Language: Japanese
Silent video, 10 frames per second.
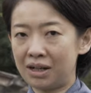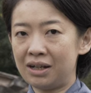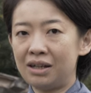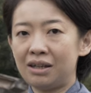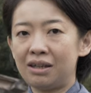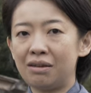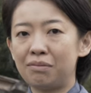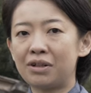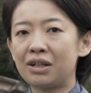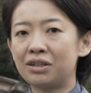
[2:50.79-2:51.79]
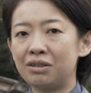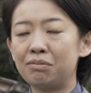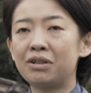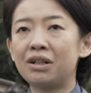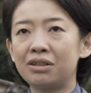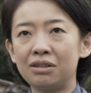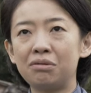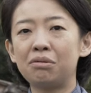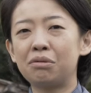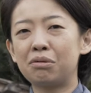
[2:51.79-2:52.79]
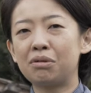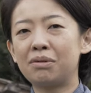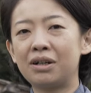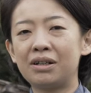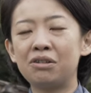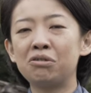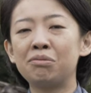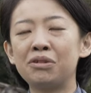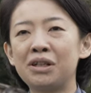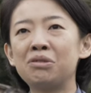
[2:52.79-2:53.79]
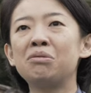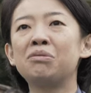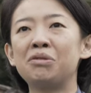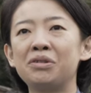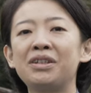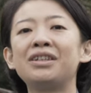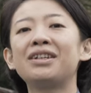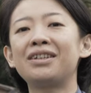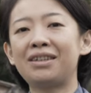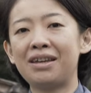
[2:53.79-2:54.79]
えー、昔昔という言葉が何度も何度も出てきて